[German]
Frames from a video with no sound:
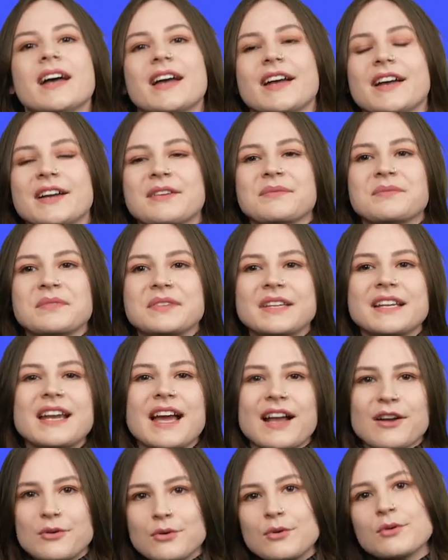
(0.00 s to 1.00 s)
ähm, ein
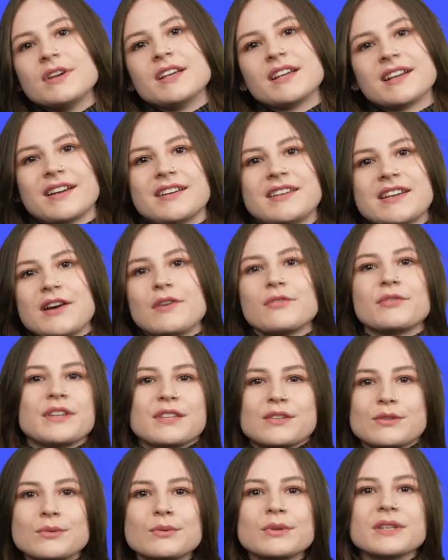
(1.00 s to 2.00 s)
Alkoholiker, der auf
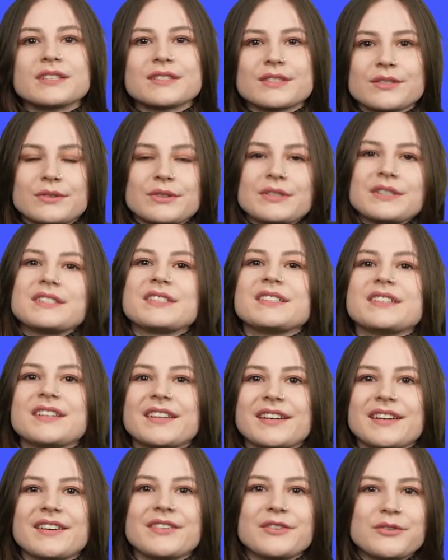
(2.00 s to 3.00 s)
Entzug ist und
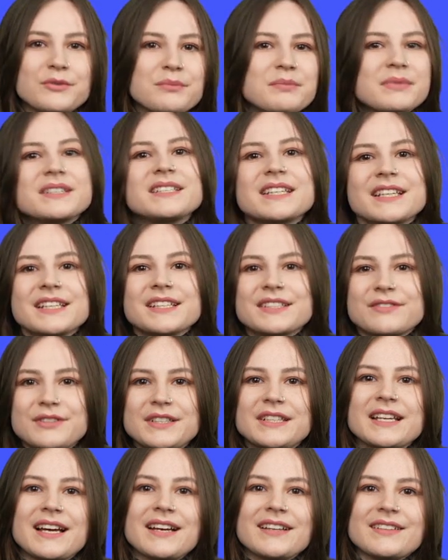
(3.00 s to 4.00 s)
äh, unbedingt
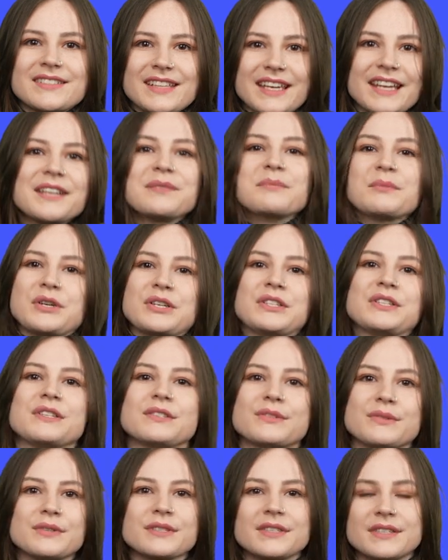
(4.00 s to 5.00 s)
wieder trinken möchte.
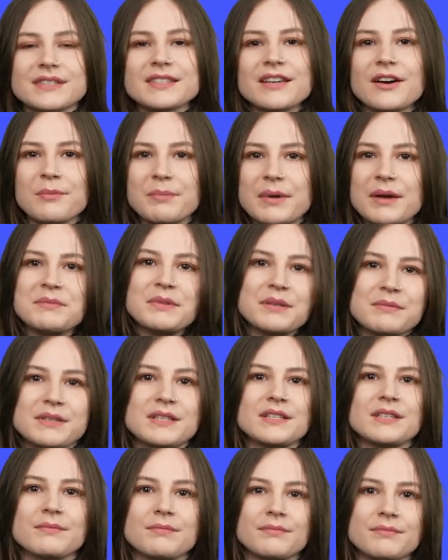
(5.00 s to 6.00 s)
So ist es auch bei mir
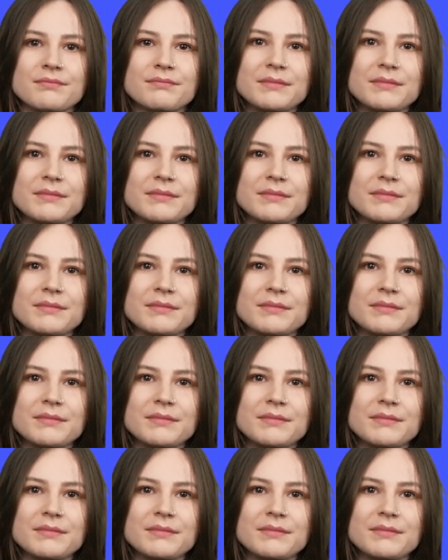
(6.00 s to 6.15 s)
mit dem